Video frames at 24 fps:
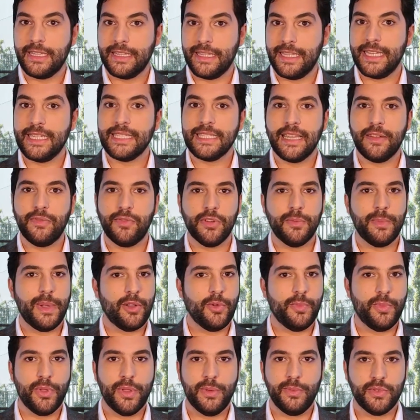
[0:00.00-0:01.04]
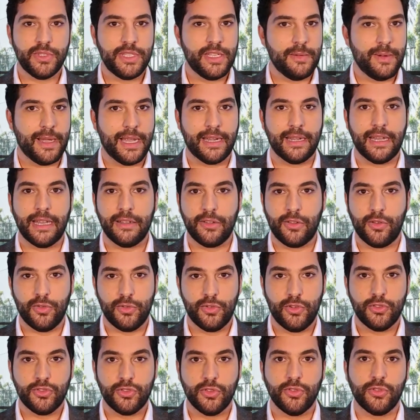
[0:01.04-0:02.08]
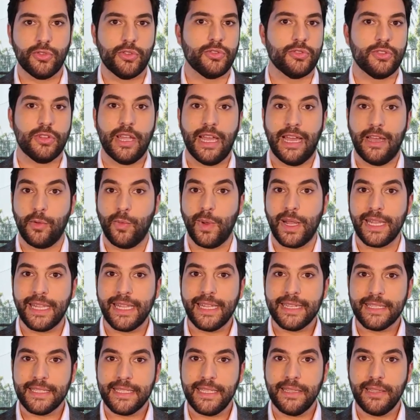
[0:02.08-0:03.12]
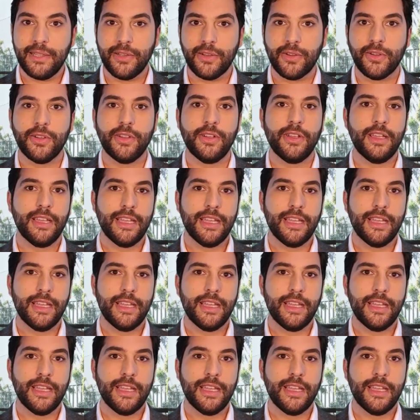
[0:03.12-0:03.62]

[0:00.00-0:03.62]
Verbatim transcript: De esta forma lo podemos llevar con nosotros a cualquier sitio